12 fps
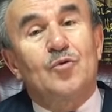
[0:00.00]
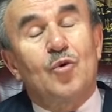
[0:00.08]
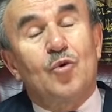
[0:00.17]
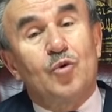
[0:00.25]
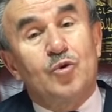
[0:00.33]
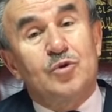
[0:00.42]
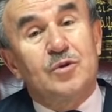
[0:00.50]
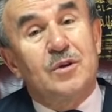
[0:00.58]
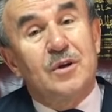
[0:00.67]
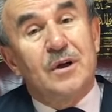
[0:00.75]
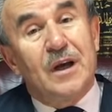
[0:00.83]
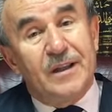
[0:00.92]
9
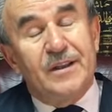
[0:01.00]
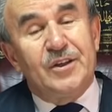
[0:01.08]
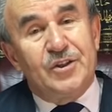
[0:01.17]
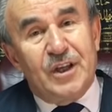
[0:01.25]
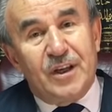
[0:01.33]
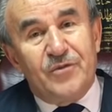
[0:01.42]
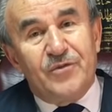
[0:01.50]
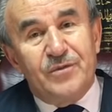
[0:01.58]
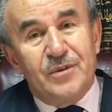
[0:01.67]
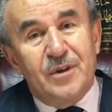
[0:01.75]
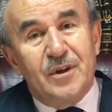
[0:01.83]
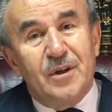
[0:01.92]
hadis-i şerif
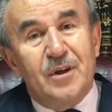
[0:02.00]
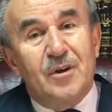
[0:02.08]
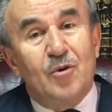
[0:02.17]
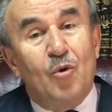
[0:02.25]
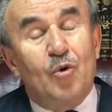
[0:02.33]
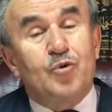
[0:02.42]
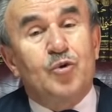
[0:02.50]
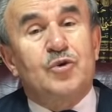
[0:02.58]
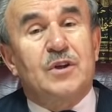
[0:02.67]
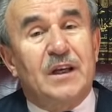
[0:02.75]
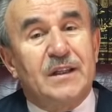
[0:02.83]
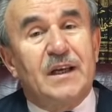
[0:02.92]
30
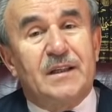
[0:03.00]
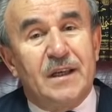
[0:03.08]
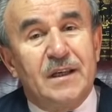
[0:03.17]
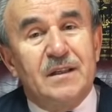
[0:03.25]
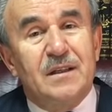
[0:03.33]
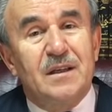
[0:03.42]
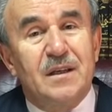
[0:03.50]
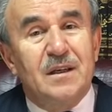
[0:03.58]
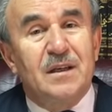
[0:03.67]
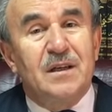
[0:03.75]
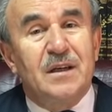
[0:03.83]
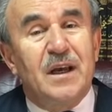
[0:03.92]
kadar da
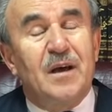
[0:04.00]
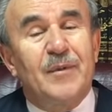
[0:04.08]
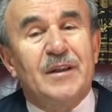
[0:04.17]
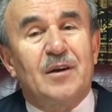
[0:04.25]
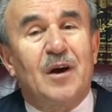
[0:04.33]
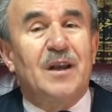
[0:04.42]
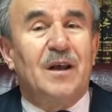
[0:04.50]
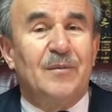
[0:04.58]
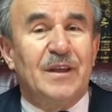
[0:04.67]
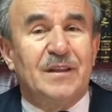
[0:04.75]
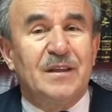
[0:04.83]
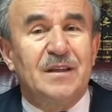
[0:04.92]
kıyamet
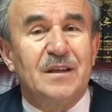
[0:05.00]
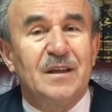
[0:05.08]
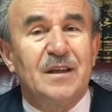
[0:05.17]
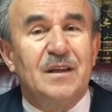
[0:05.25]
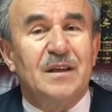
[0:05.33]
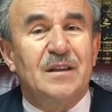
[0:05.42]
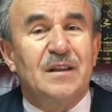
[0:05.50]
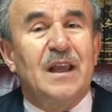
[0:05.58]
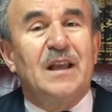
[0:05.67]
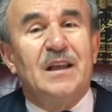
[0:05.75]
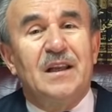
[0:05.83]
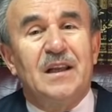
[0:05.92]
alameti
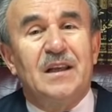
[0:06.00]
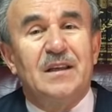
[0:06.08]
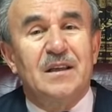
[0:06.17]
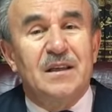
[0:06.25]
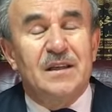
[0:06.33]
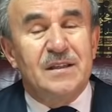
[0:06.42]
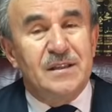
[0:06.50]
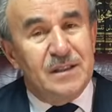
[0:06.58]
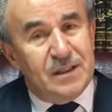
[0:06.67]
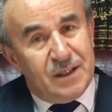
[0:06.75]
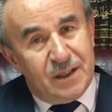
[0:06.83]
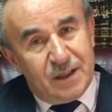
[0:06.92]
delili
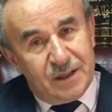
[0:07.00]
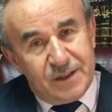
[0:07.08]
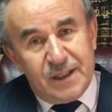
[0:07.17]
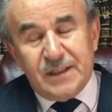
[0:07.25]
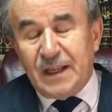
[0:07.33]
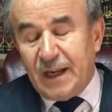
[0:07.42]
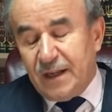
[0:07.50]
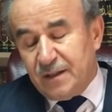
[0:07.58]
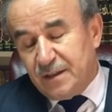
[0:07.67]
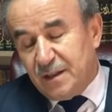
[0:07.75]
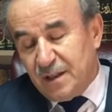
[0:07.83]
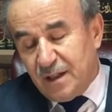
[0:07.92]
e, sizlere
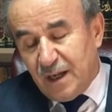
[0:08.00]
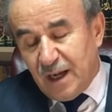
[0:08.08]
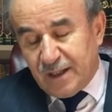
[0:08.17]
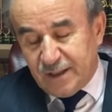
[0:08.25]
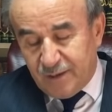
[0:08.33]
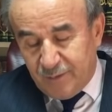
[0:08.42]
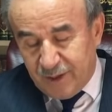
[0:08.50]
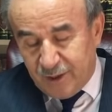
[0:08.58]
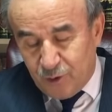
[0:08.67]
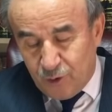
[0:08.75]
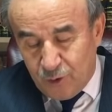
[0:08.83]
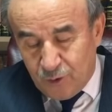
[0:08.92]
arz etmek
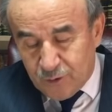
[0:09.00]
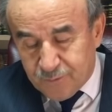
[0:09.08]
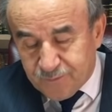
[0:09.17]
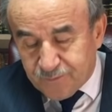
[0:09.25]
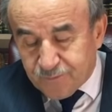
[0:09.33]
istiyoruz.